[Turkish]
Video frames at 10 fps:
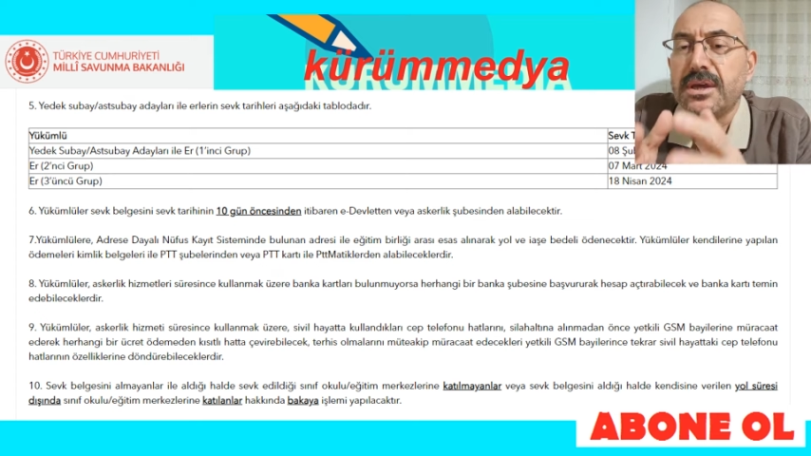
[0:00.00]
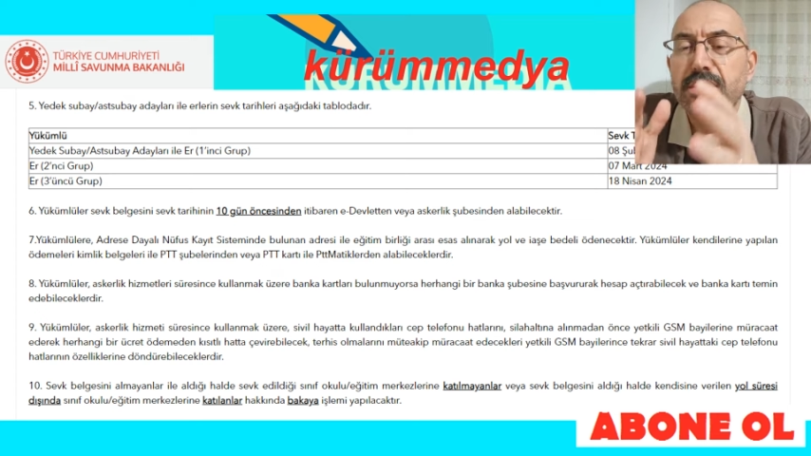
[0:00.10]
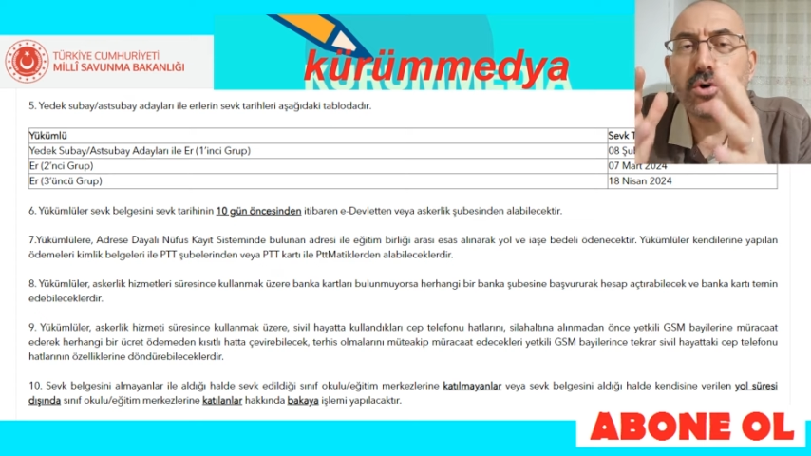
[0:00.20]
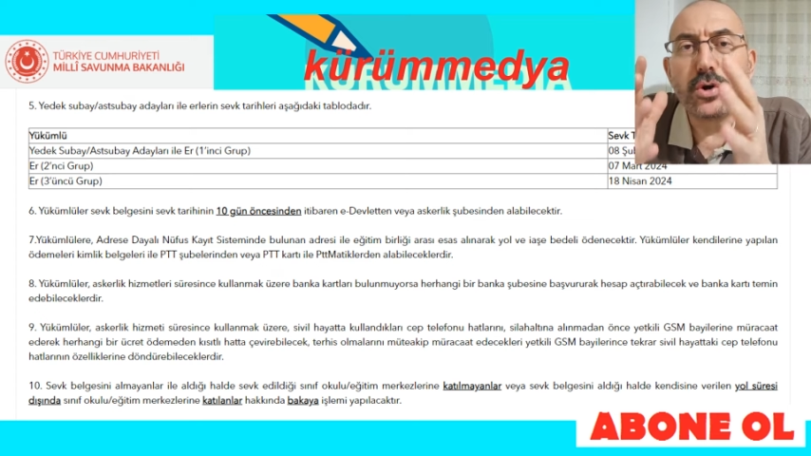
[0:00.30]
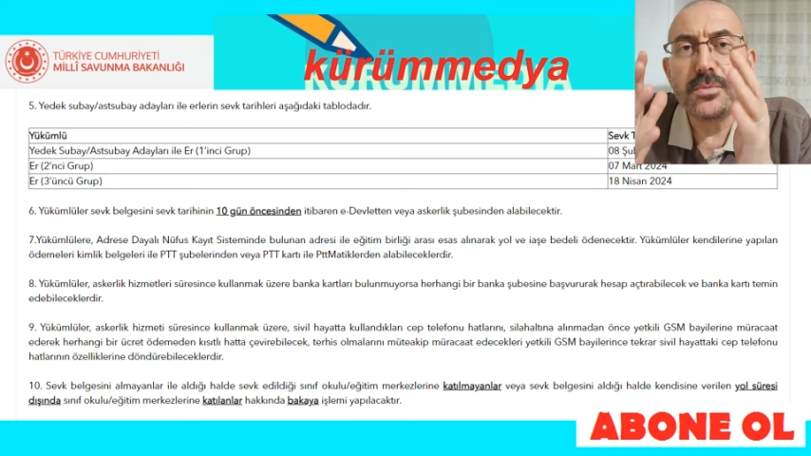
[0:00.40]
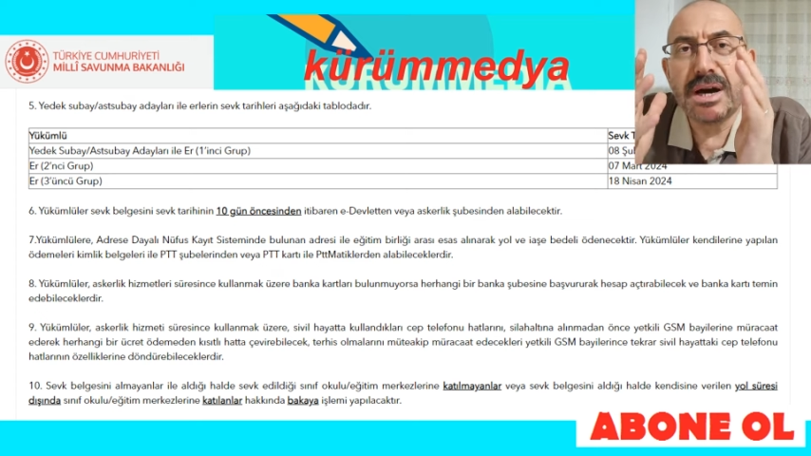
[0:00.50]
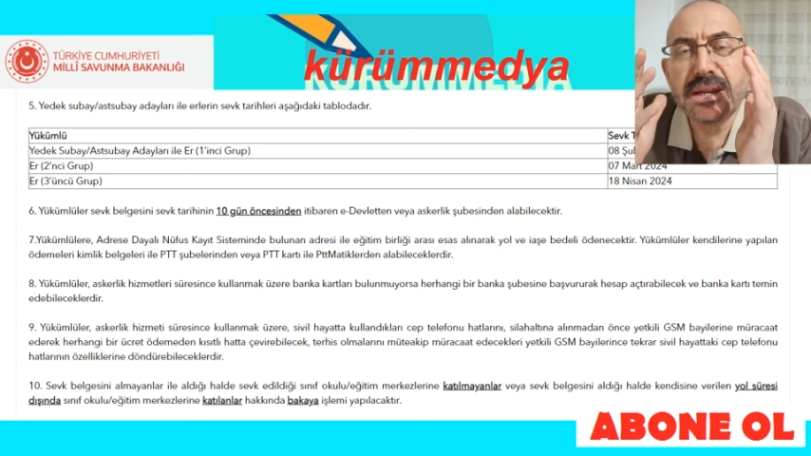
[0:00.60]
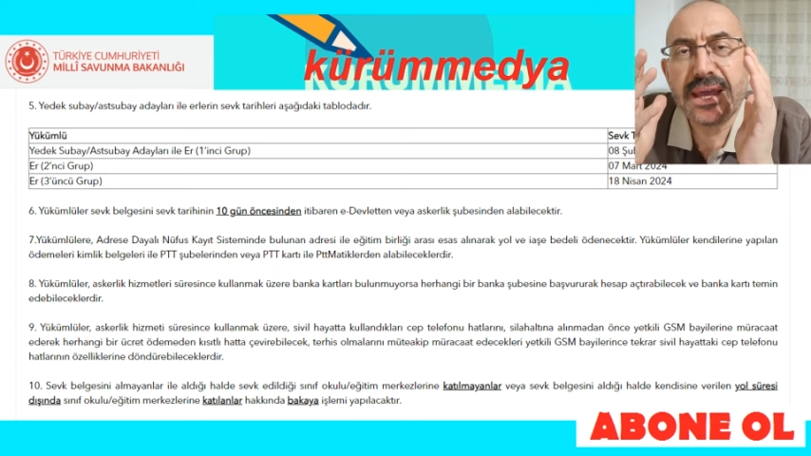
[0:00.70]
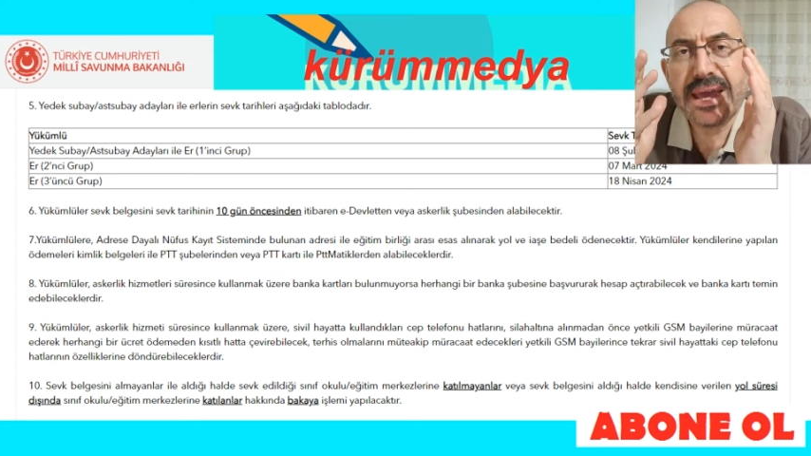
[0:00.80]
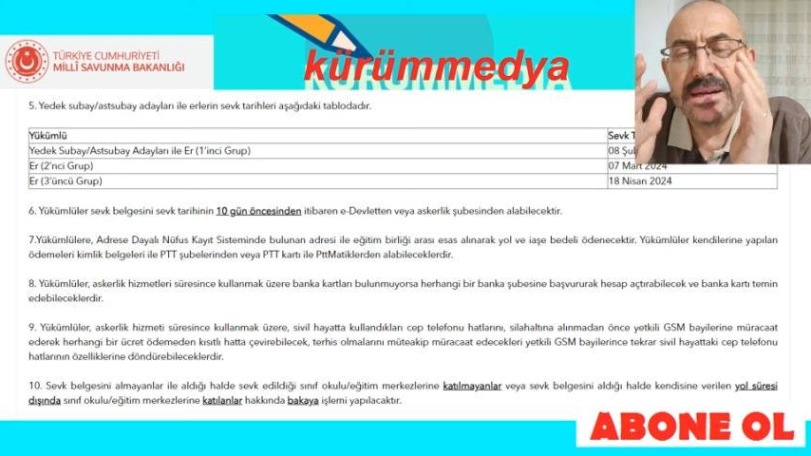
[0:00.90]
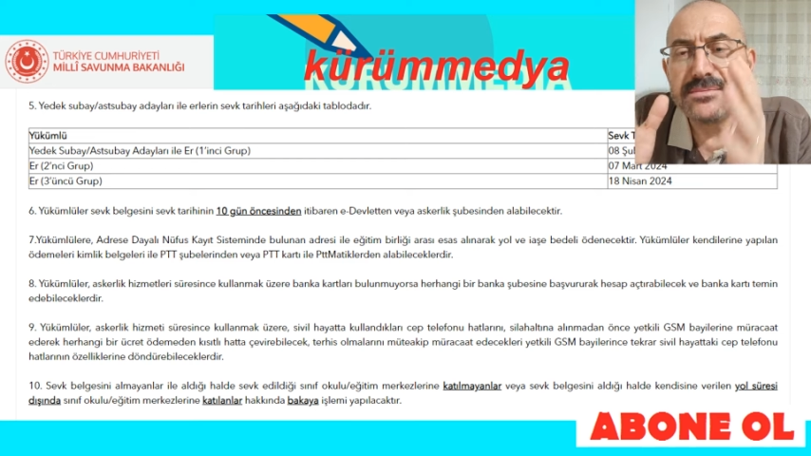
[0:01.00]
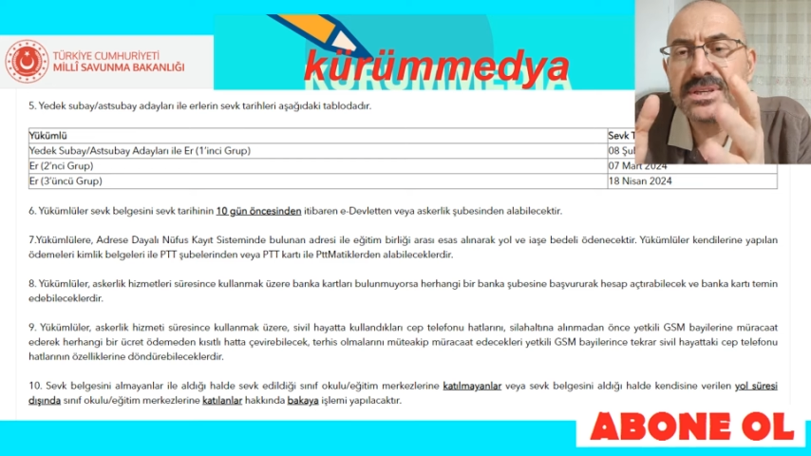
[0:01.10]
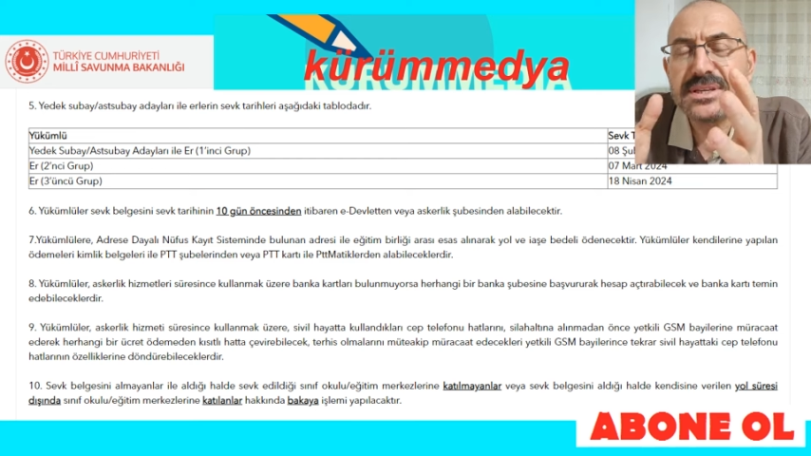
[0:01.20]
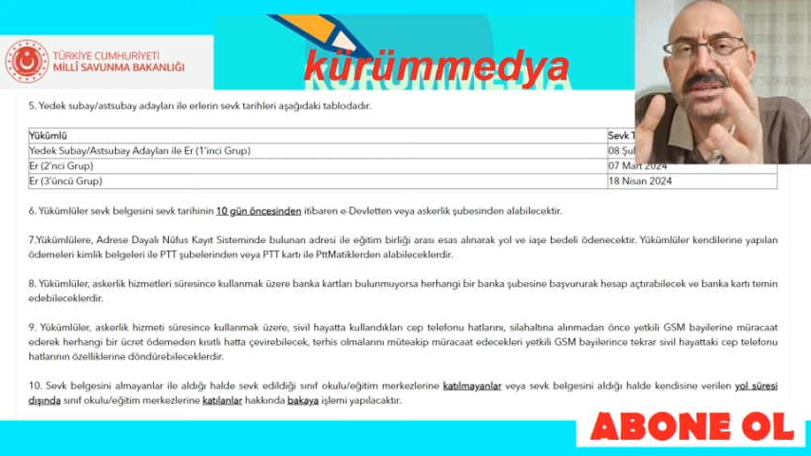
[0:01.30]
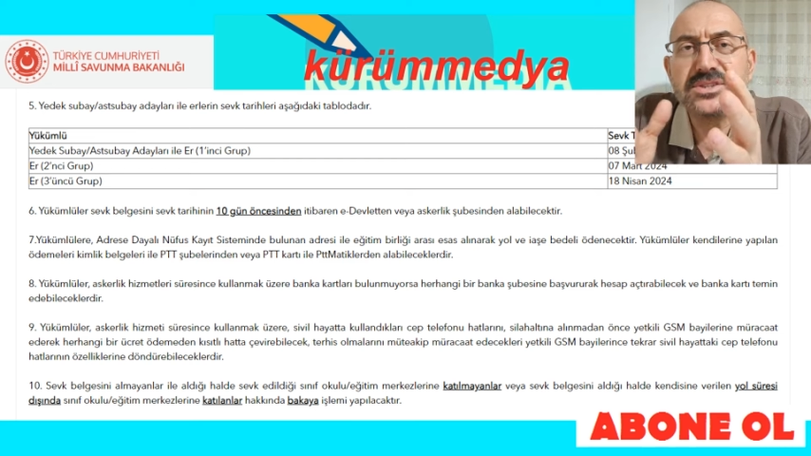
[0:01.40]
E, normal er
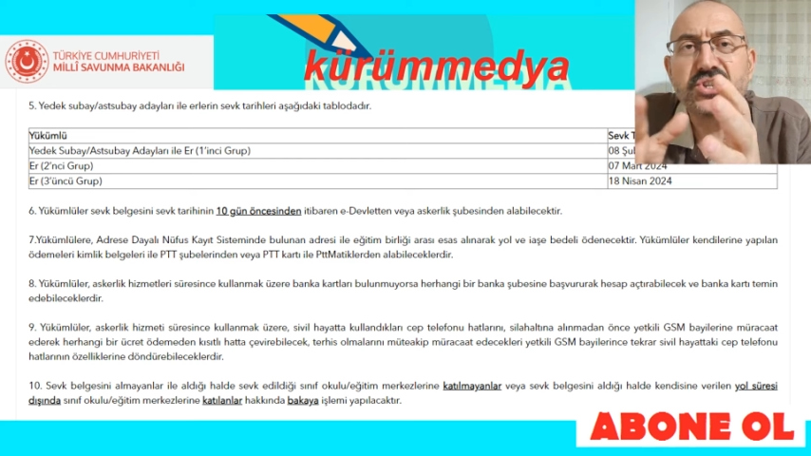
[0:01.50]
misin,